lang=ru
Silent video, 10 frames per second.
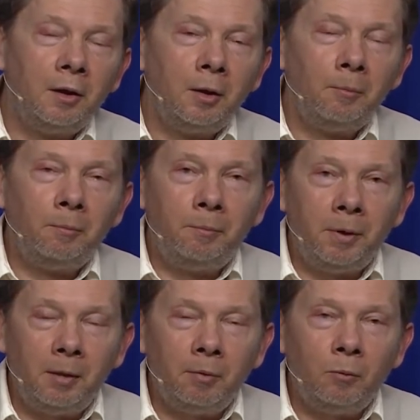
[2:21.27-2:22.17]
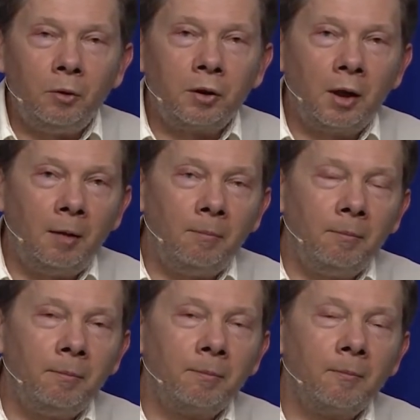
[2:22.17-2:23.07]
люди стали приходить.
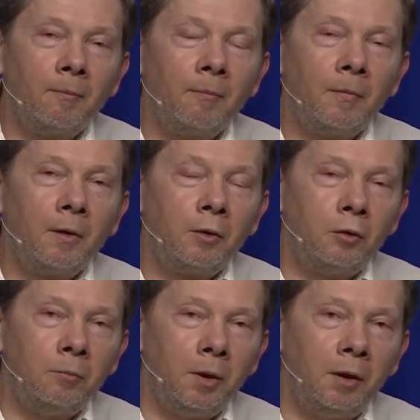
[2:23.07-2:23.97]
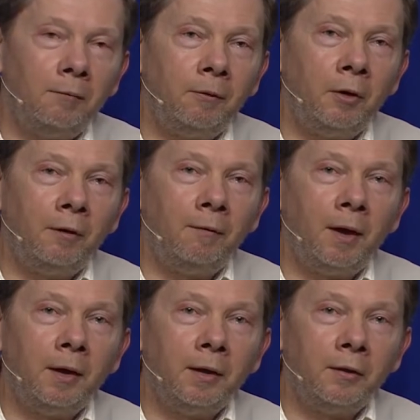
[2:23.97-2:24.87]
Приходить за советами.
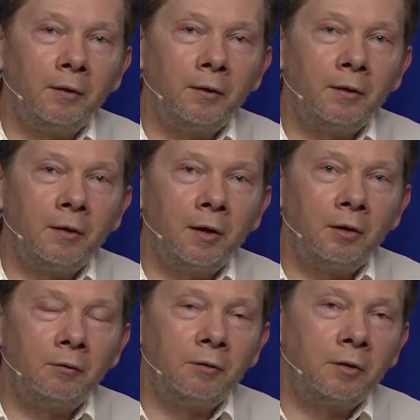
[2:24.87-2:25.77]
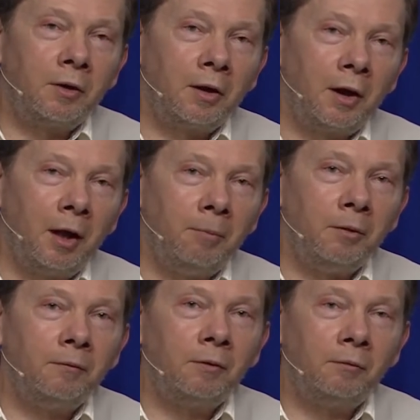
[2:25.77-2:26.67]
Это происходило медленно и
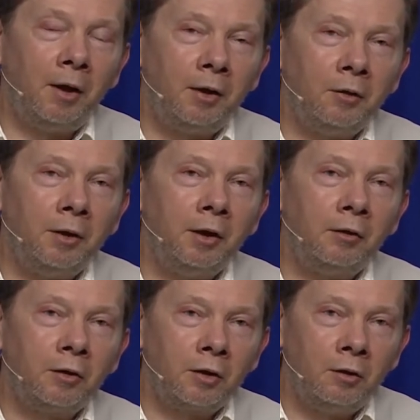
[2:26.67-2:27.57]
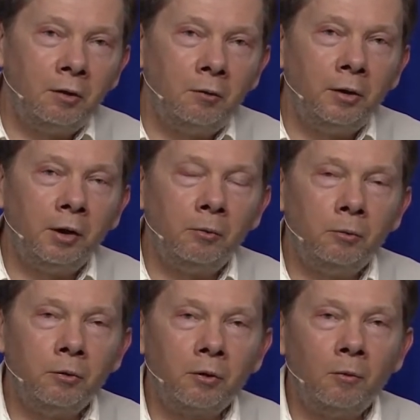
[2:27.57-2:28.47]
постепенно. Люди приходили ко мне,
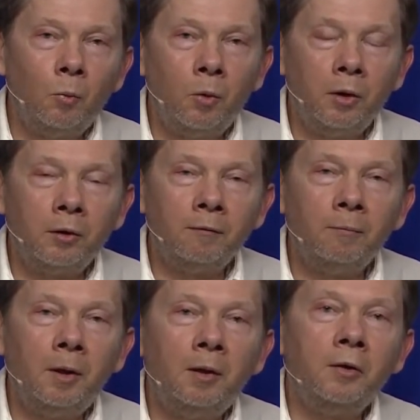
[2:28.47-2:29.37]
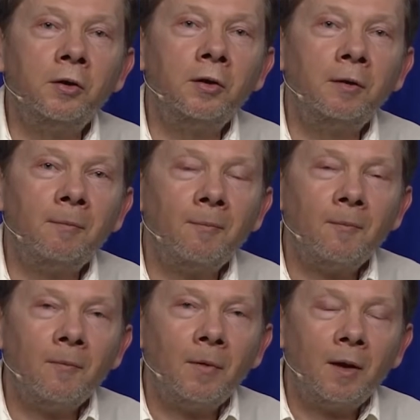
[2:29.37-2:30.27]
узнав от своих знакомых.
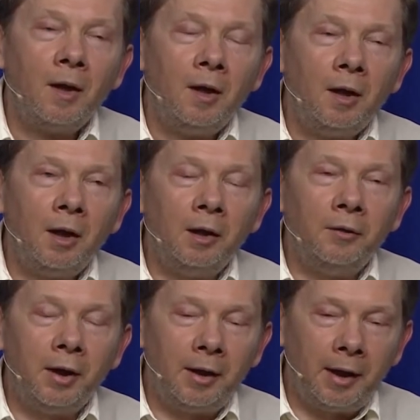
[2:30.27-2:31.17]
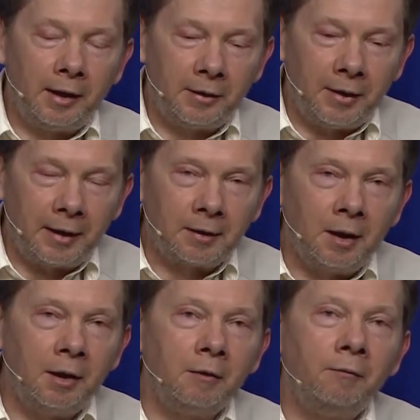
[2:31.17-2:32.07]
Так что потом у меня были
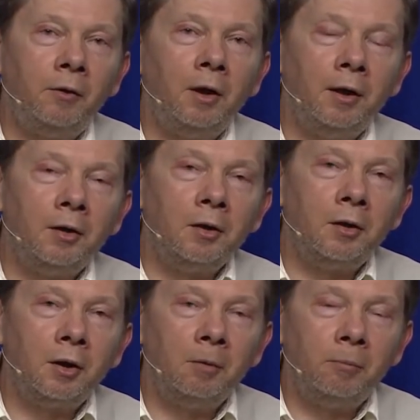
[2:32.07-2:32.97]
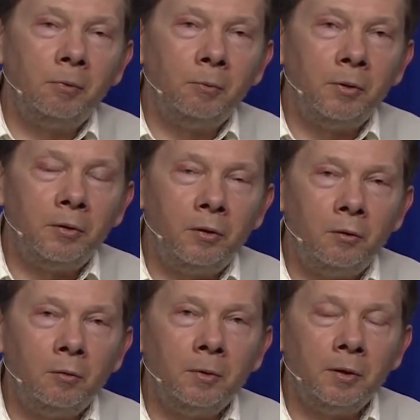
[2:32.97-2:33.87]
вот такие вот отношения
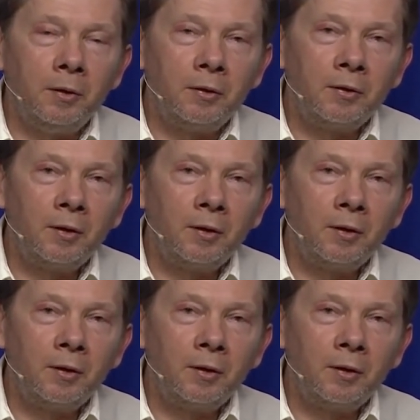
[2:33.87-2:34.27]
с людьми.